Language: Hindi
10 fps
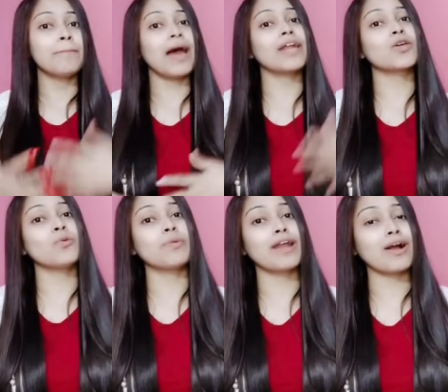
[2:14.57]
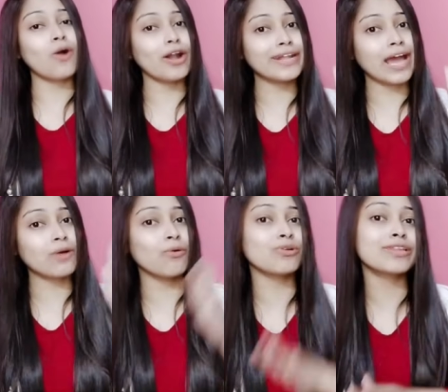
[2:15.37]
पैर के ऊपर
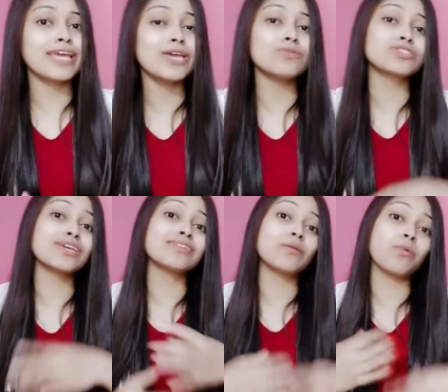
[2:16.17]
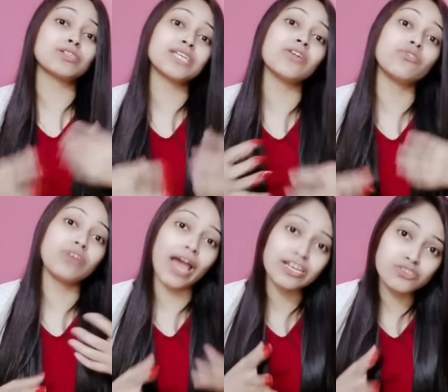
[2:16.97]
कांटेक्ट होते ही उसके अंदर बहुत सारे
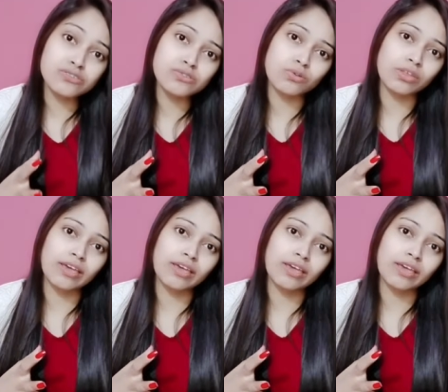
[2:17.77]
रिएक्शन होते